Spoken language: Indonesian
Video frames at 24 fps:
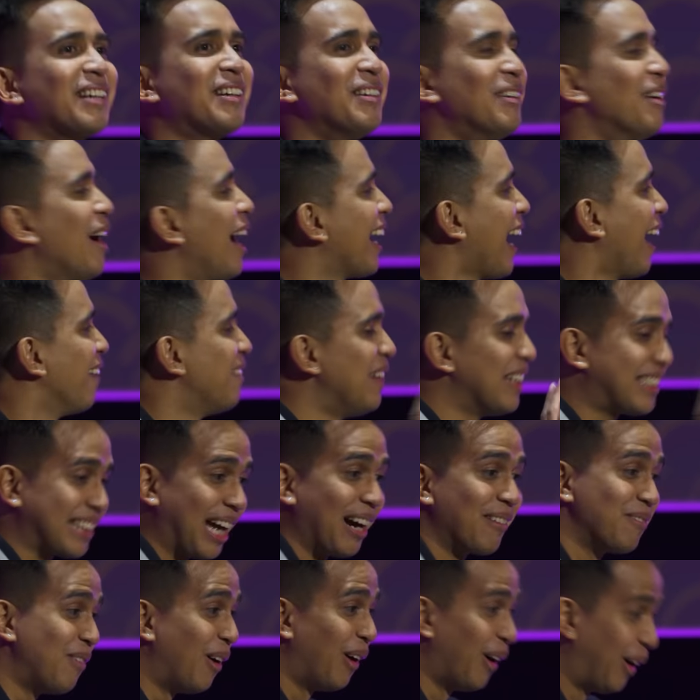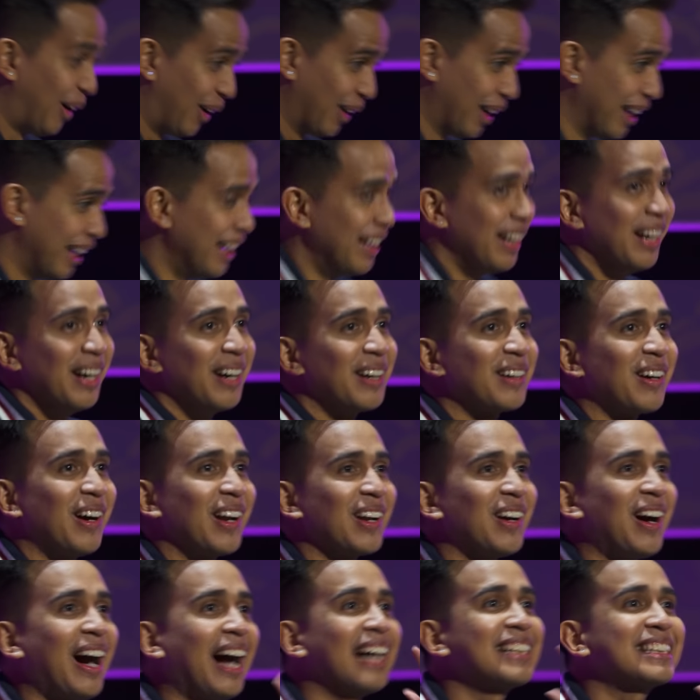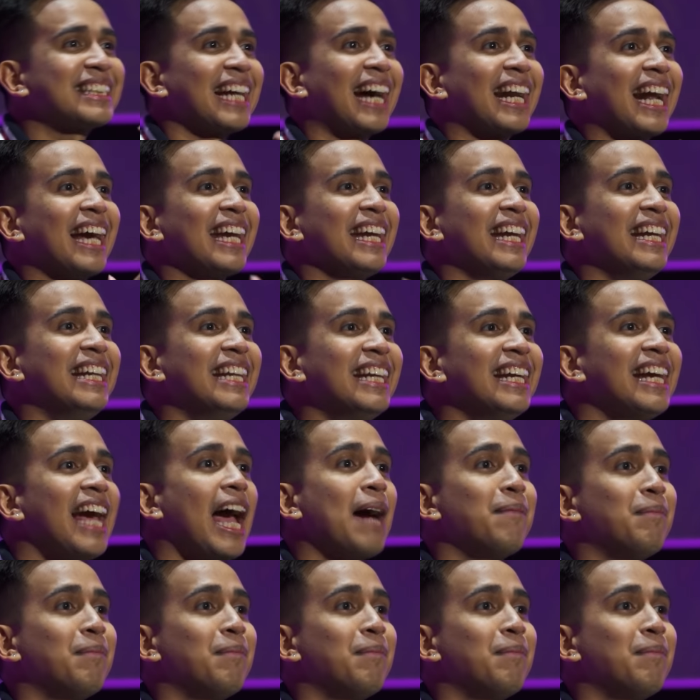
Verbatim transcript: Gua nggak bisa bohong. Kalau acara ini